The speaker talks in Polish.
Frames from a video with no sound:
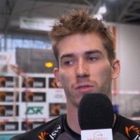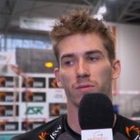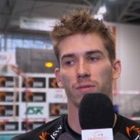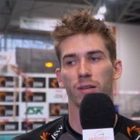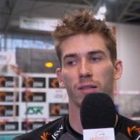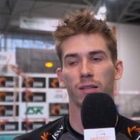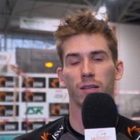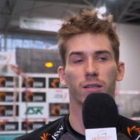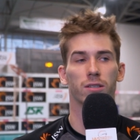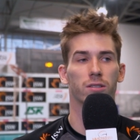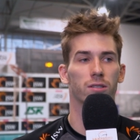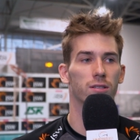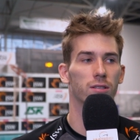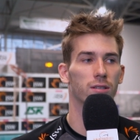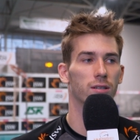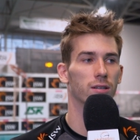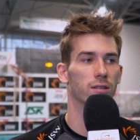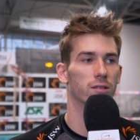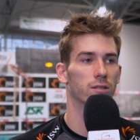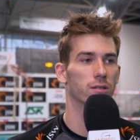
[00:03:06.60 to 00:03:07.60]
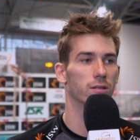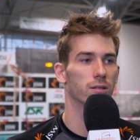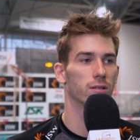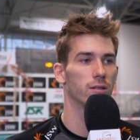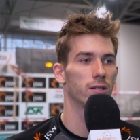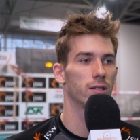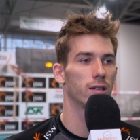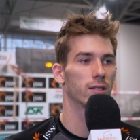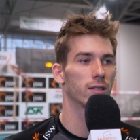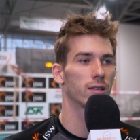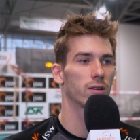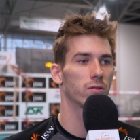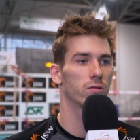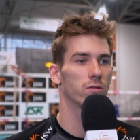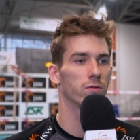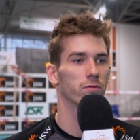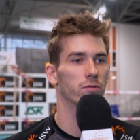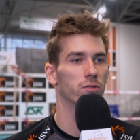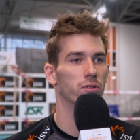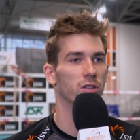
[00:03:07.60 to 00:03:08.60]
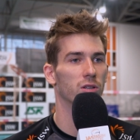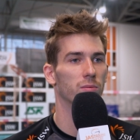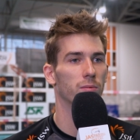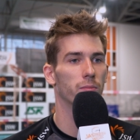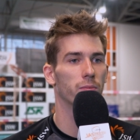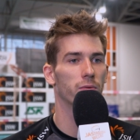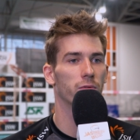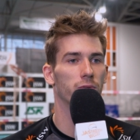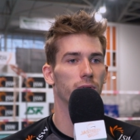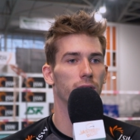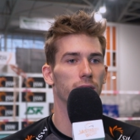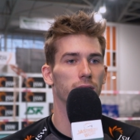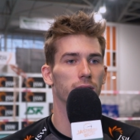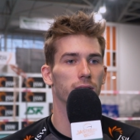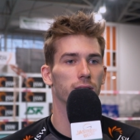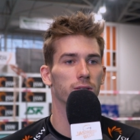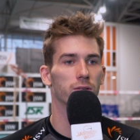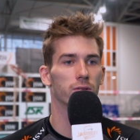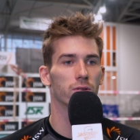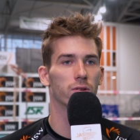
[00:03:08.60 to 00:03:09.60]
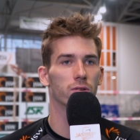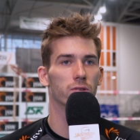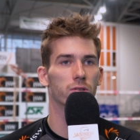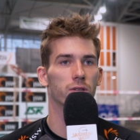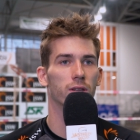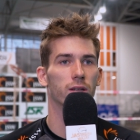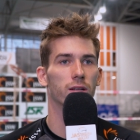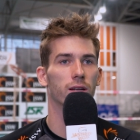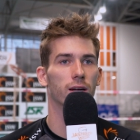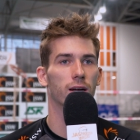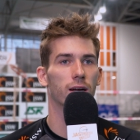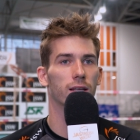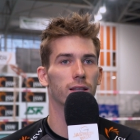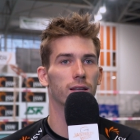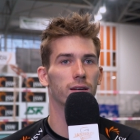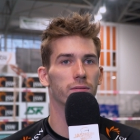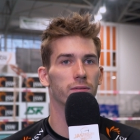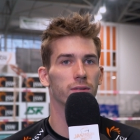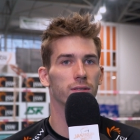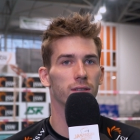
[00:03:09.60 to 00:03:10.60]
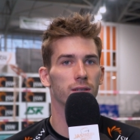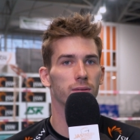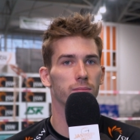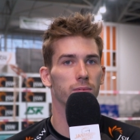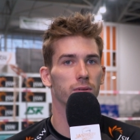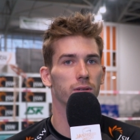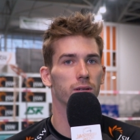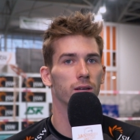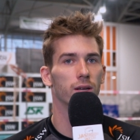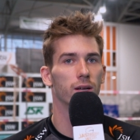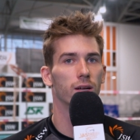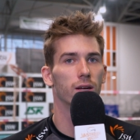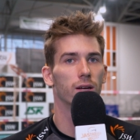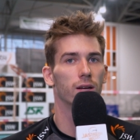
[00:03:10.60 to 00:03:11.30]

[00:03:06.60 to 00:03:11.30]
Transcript: Świata, Igrzyska, czy Liga Narodów, czy kto ma powołanie coroczne na kadrę, więc jakby